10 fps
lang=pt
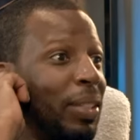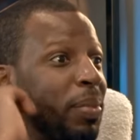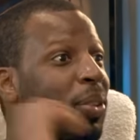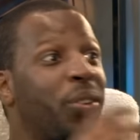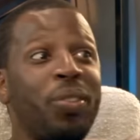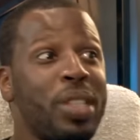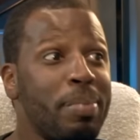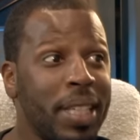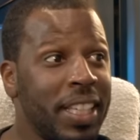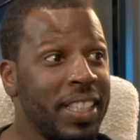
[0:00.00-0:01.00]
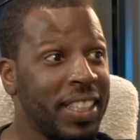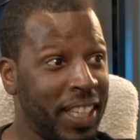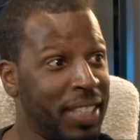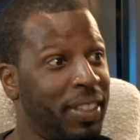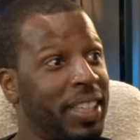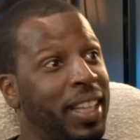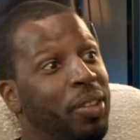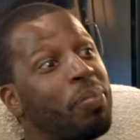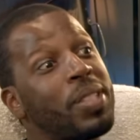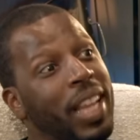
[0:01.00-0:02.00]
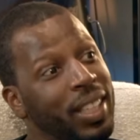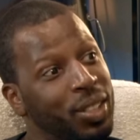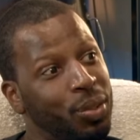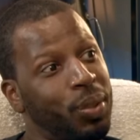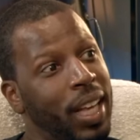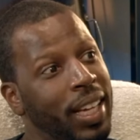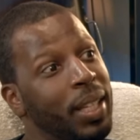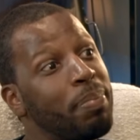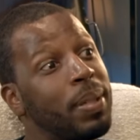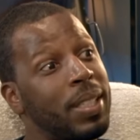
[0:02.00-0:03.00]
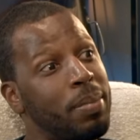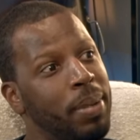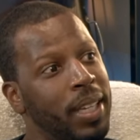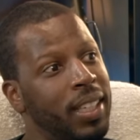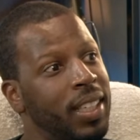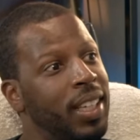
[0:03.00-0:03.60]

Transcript: o meu e eu não sabia. Estás a ver? Até começar a estudar e a perceber